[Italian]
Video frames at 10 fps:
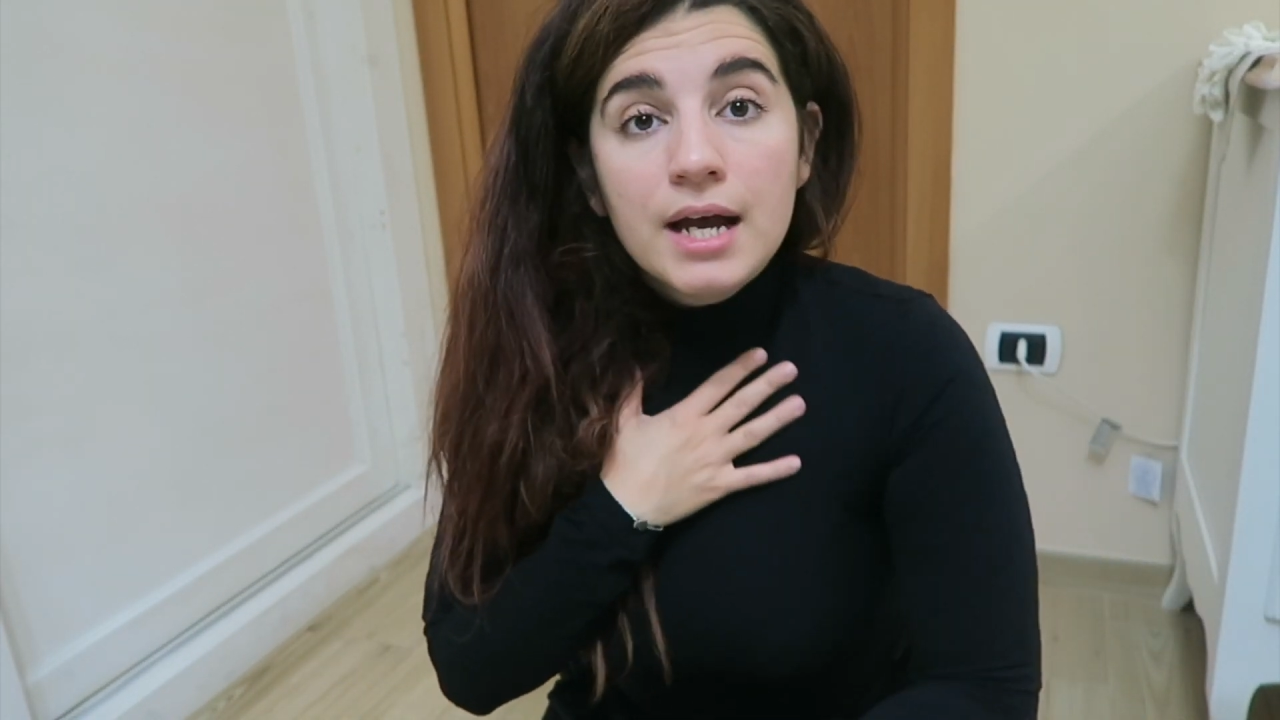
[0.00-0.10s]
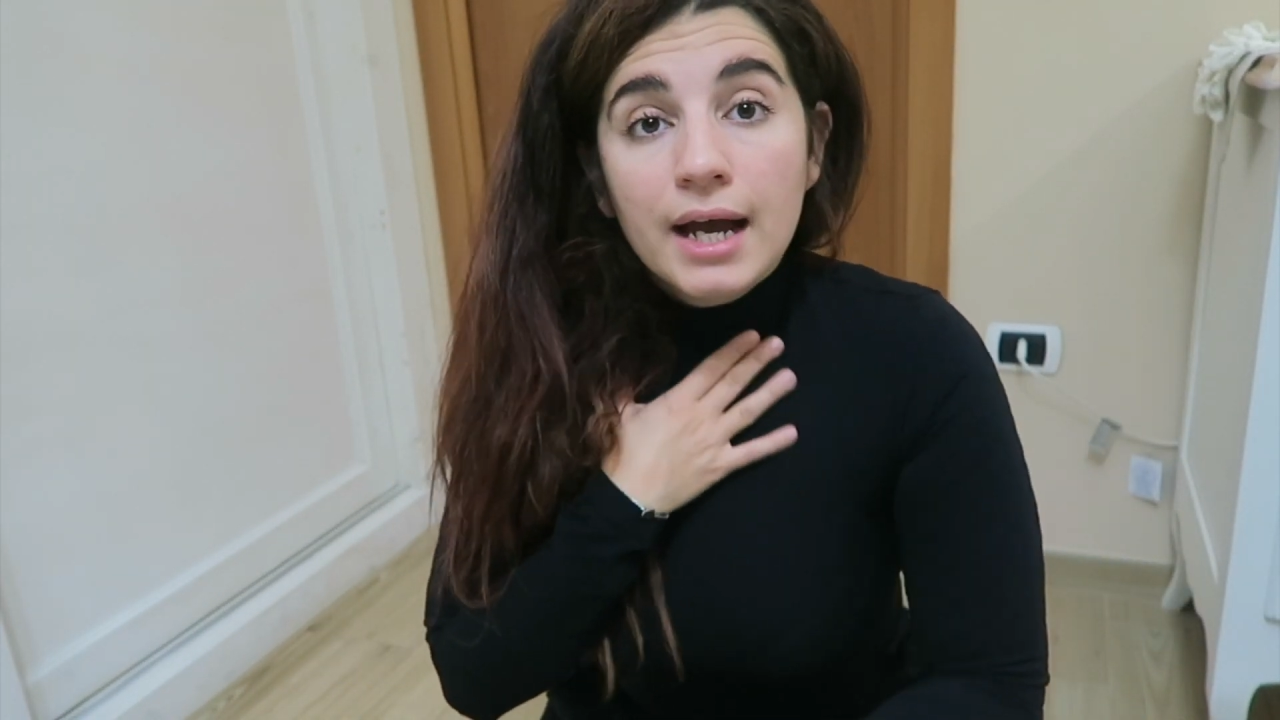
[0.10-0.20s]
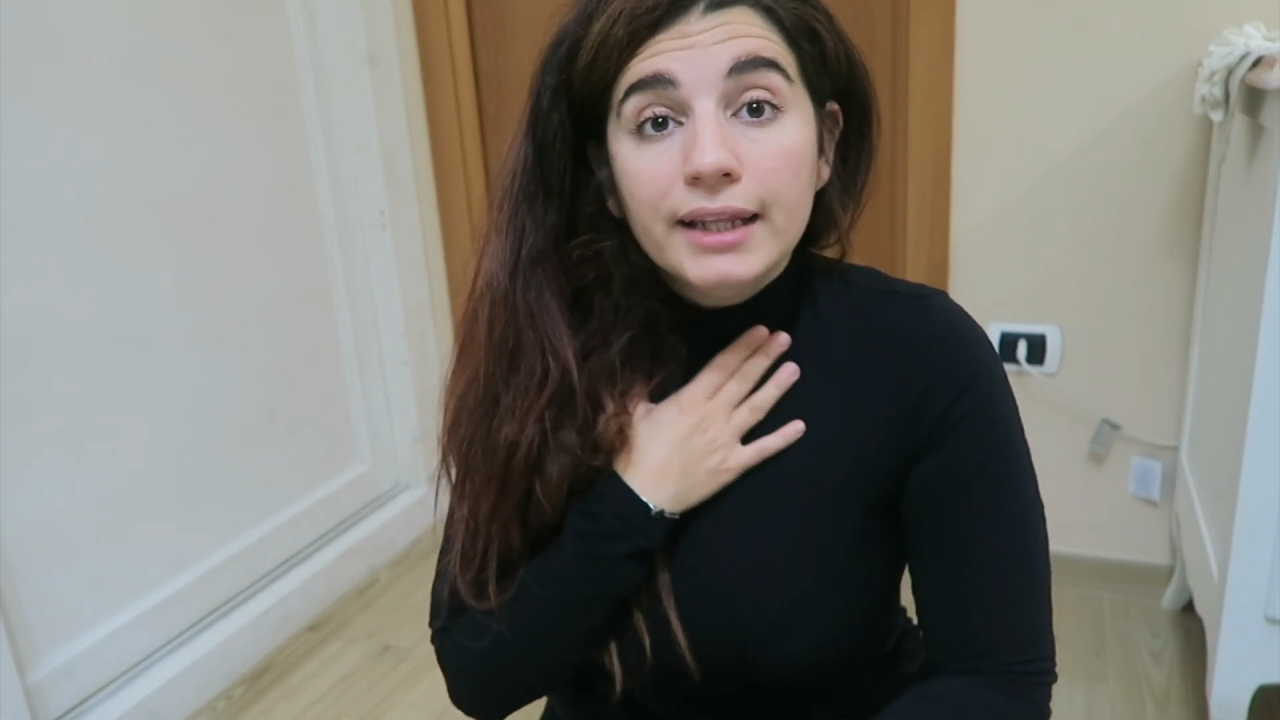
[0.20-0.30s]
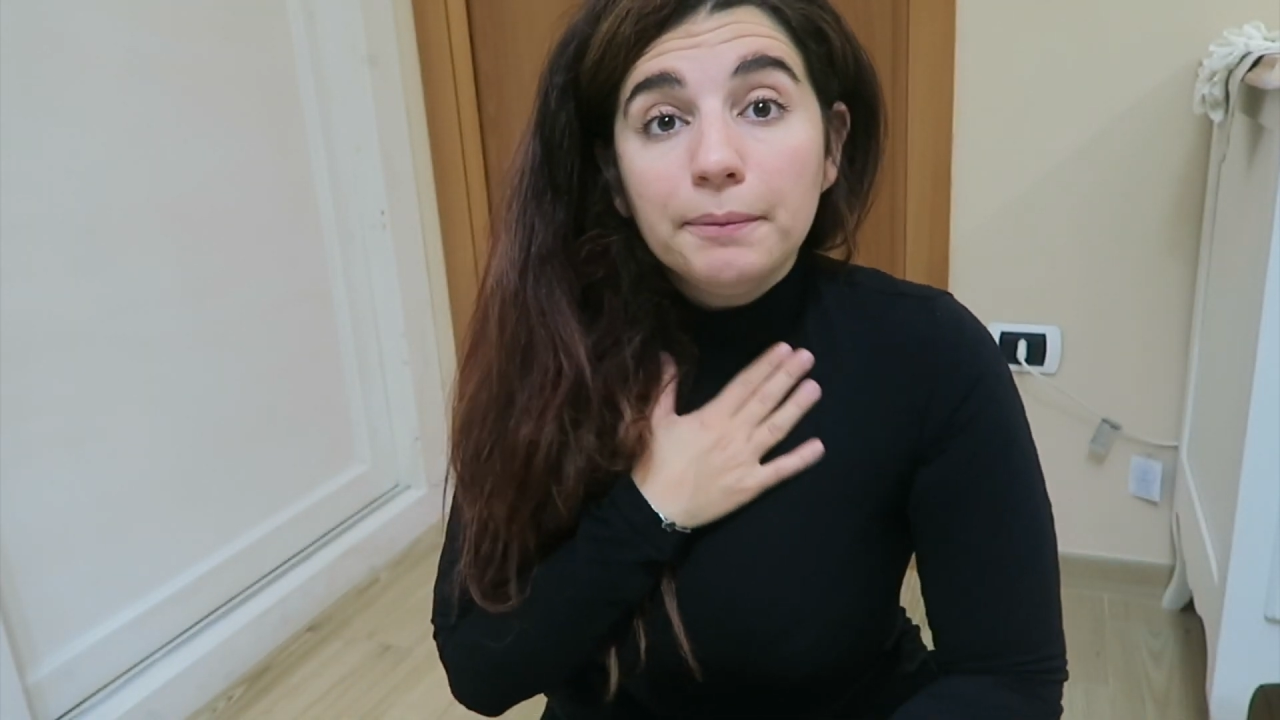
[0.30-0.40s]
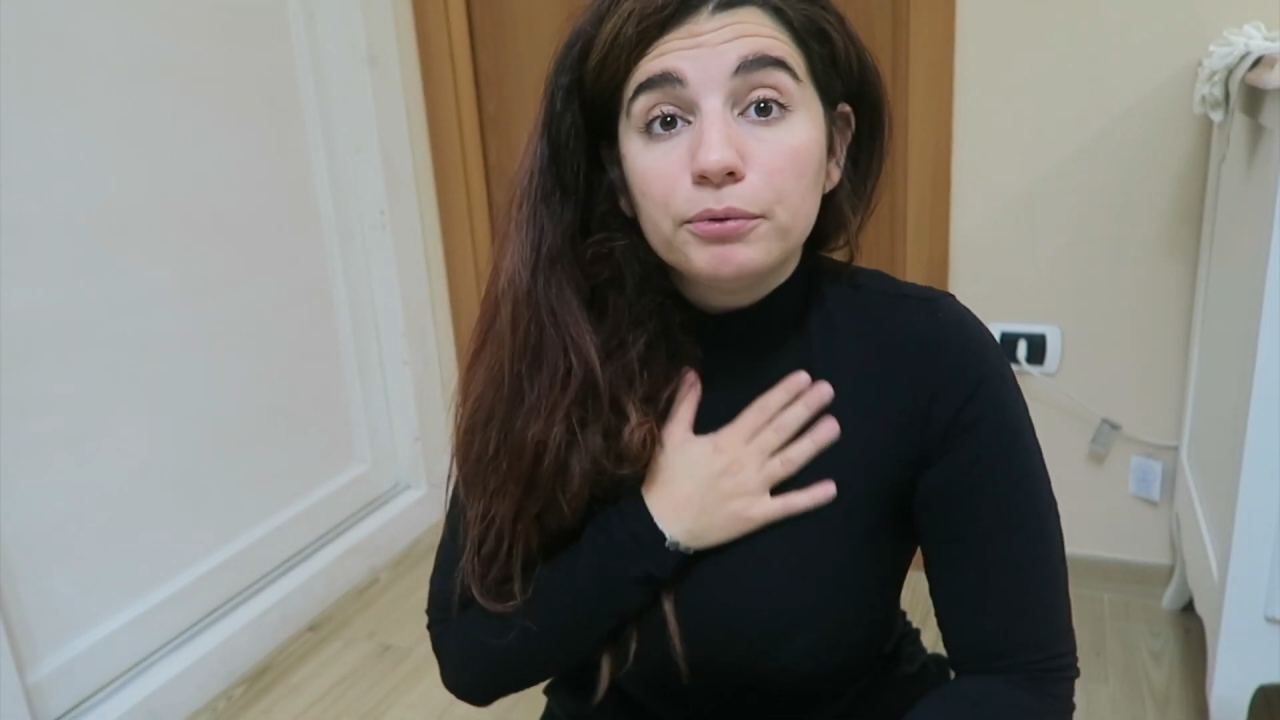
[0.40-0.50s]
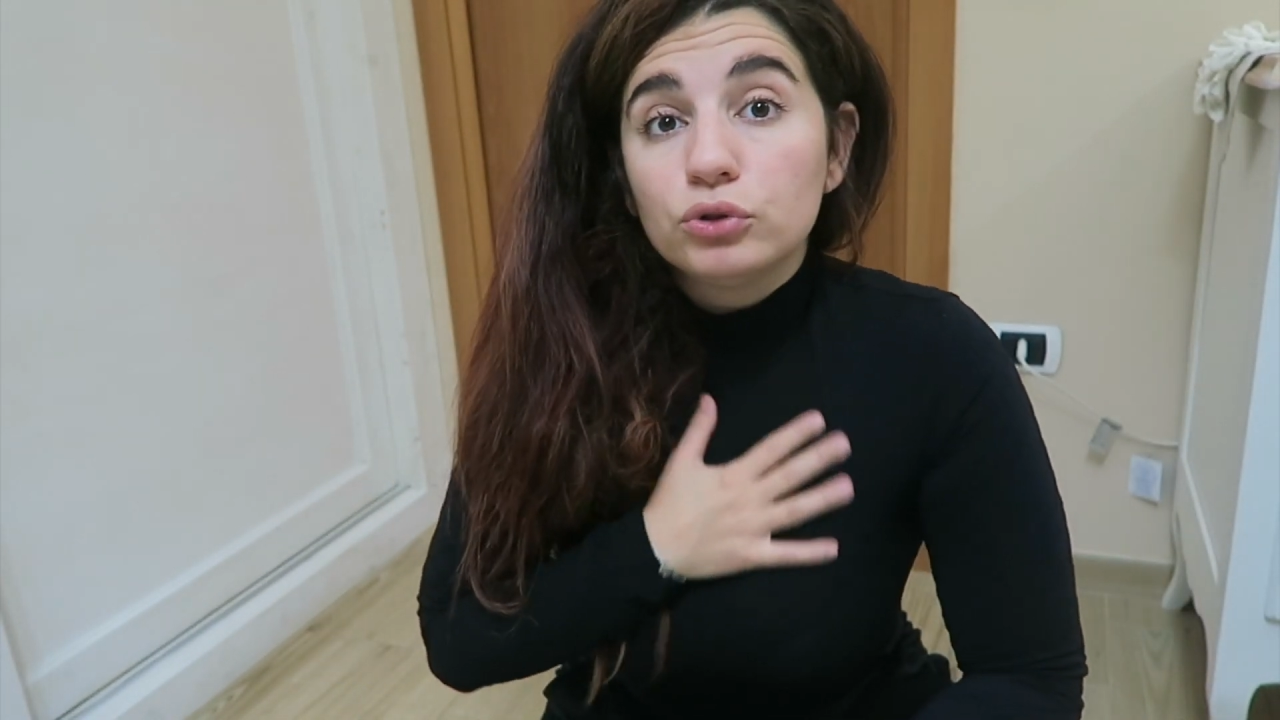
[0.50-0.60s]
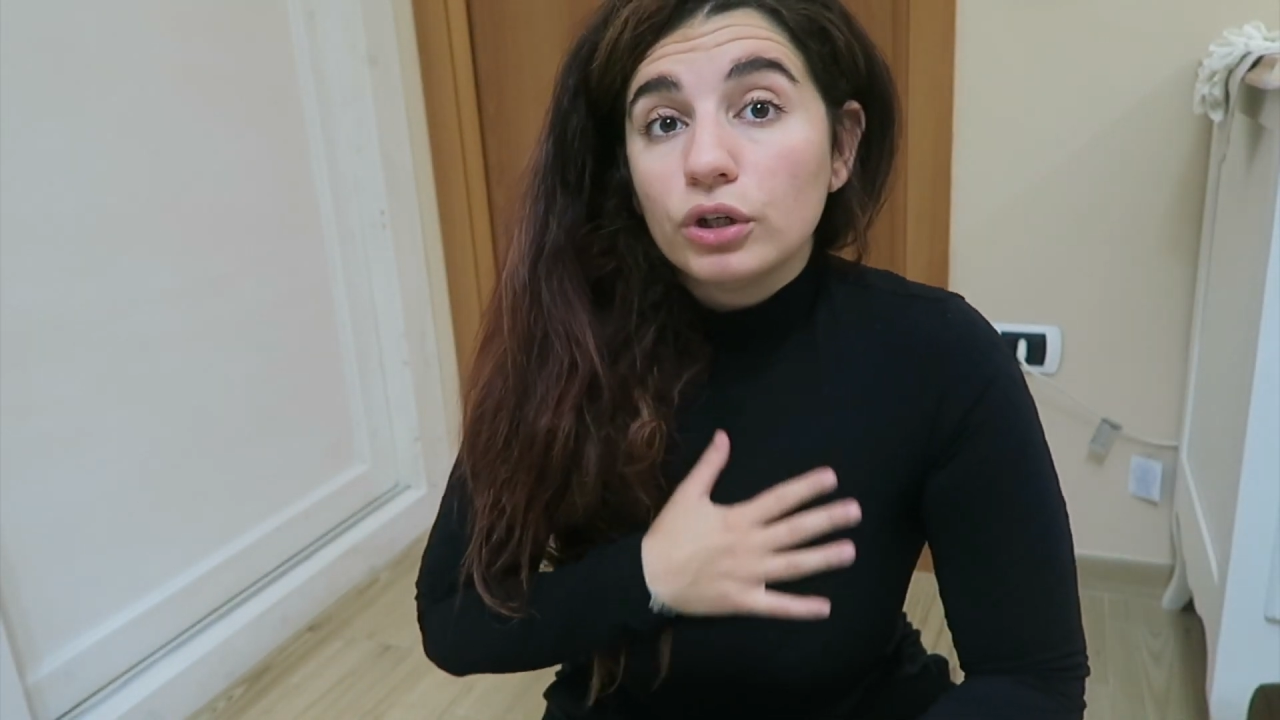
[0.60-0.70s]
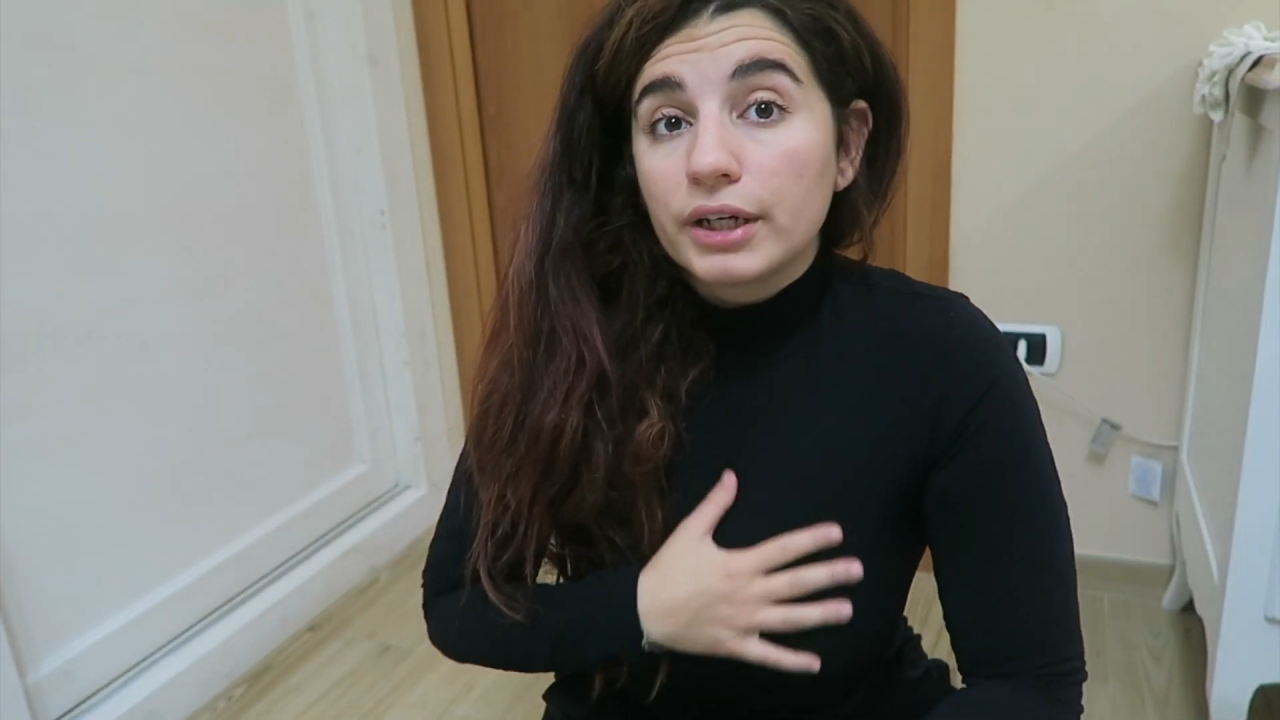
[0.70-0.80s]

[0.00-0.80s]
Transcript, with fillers: Ed è appunto